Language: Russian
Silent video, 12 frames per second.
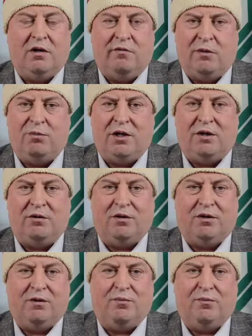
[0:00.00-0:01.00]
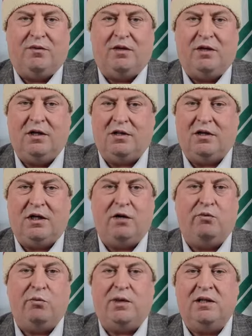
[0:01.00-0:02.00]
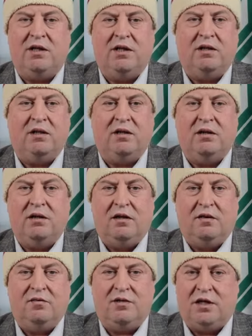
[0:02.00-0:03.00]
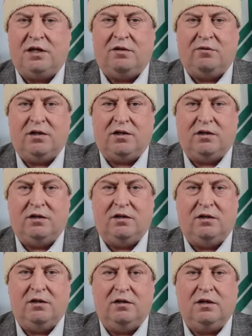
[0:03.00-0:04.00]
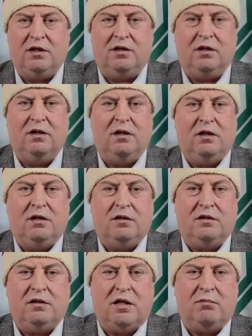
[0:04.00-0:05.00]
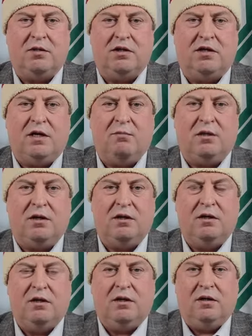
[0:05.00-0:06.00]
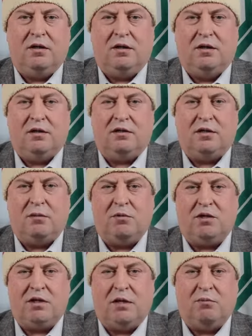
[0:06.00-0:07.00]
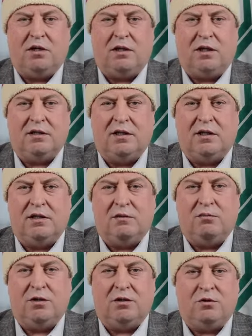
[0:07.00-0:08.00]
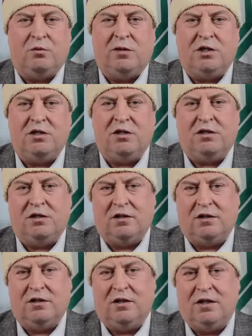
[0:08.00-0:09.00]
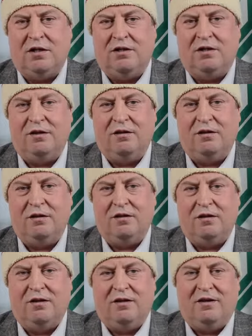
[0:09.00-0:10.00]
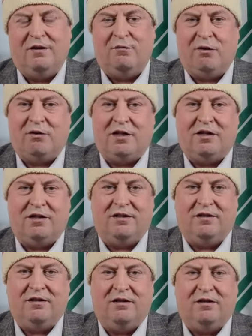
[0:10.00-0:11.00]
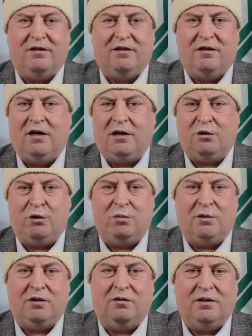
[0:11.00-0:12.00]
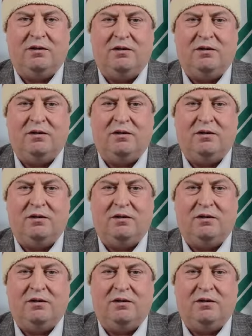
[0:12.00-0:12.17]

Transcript: во-первых, я желаю выполнения всех ваших, даже самых-самых самых-самых, казалось бы, сумасшедших желаний. Во-вторых, огромного,